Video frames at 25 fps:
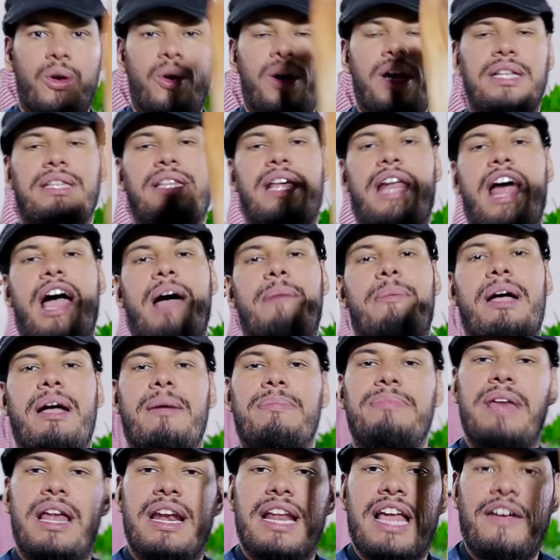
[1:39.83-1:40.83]
وعندنا
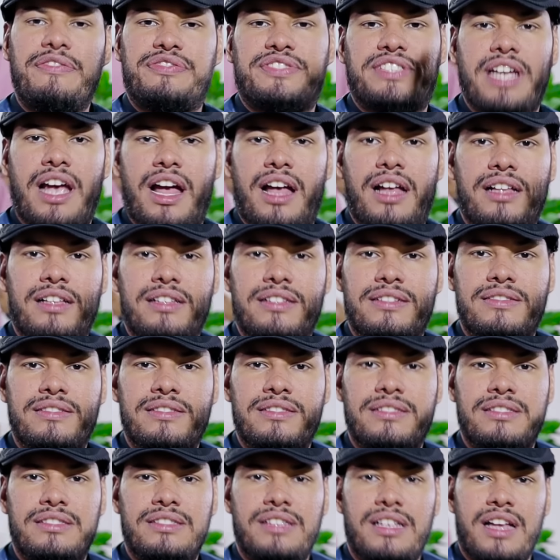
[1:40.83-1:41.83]
حبايبنا القفشه
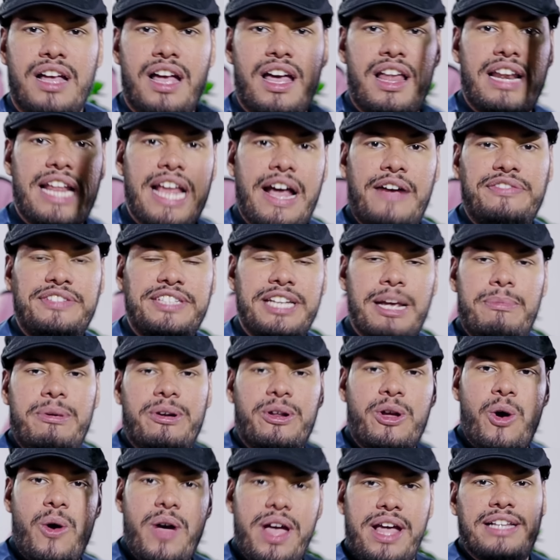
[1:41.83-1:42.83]
القفشه
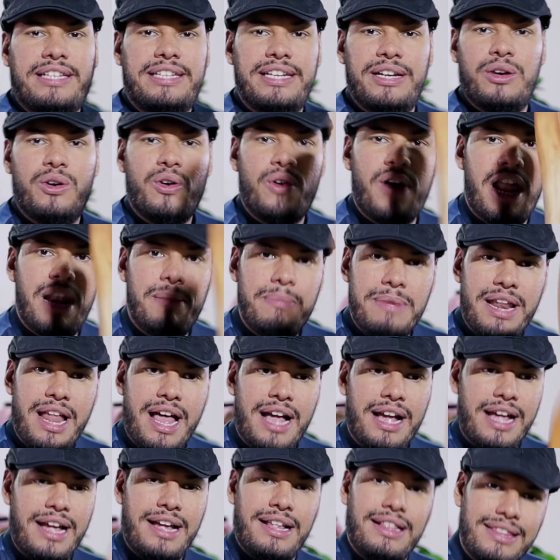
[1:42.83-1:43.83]
بالكويت يقول
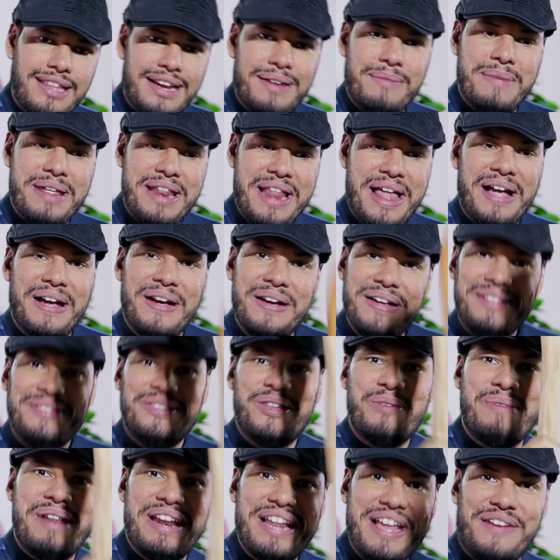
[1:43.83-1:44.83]
الملعقه عندنا ملعقه
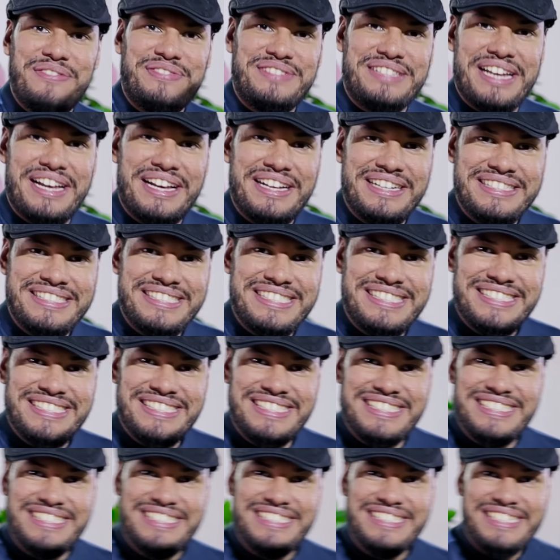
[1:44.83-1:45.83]
عندهم القفشه
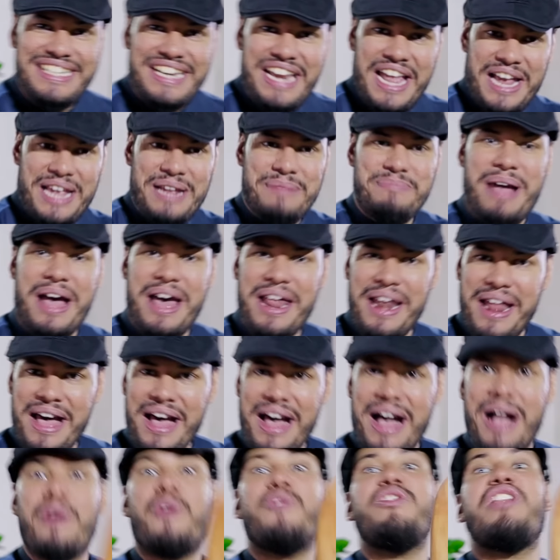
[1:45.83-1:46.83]
لكن
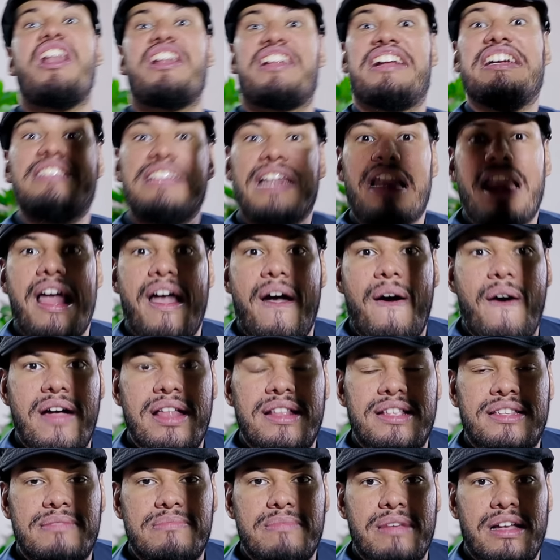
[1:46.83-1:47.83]
انا اقول القطله يا
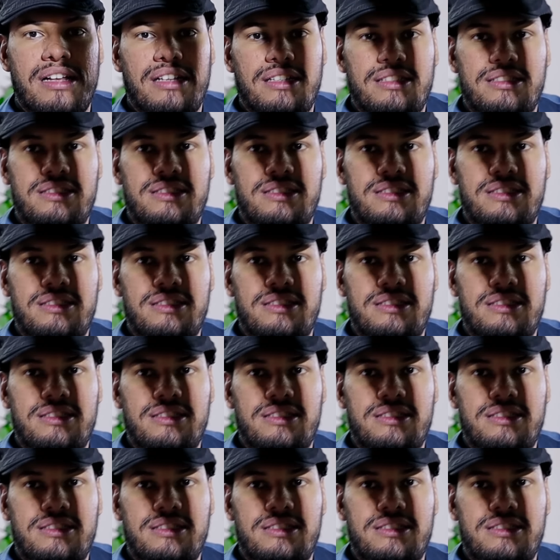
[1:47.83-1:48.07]
اسمع